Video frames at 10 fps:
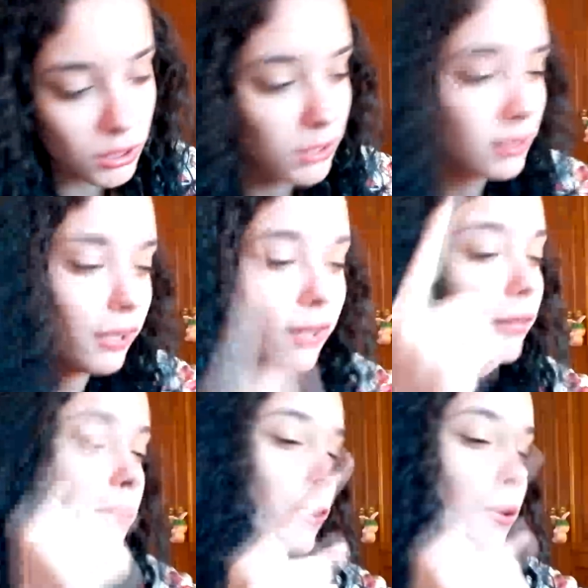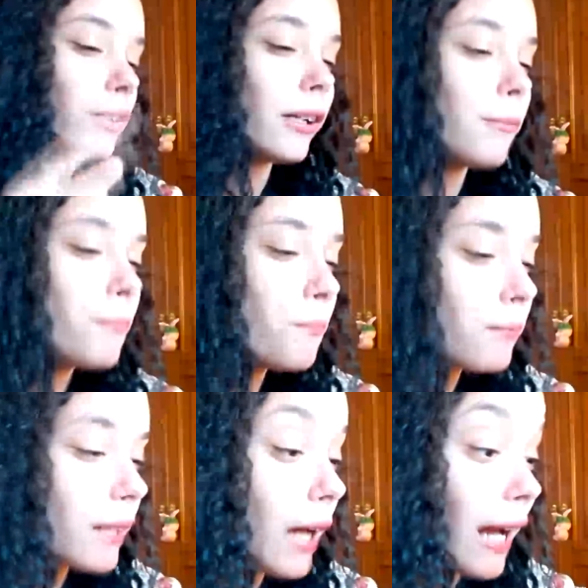Siguiente pregunta.
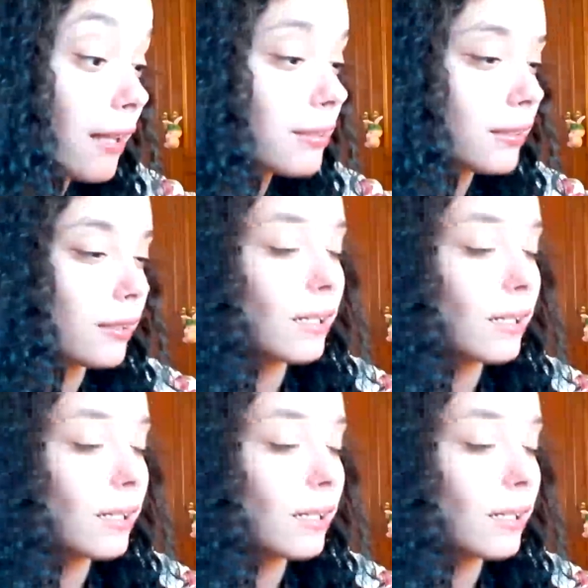Ahora sí,